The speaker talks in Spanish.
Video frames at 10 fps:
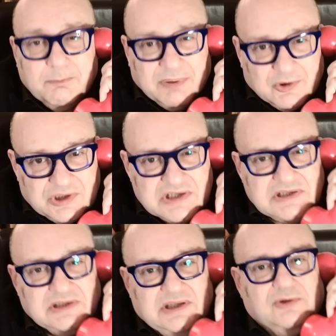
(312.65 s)
pero tiene
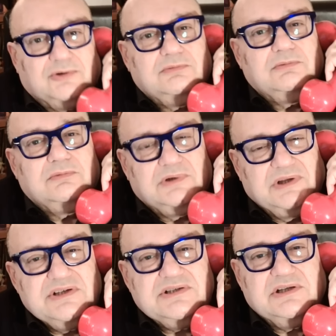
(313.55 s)
sentido,
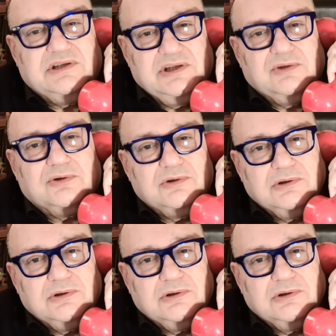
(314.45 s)
tiene sentido.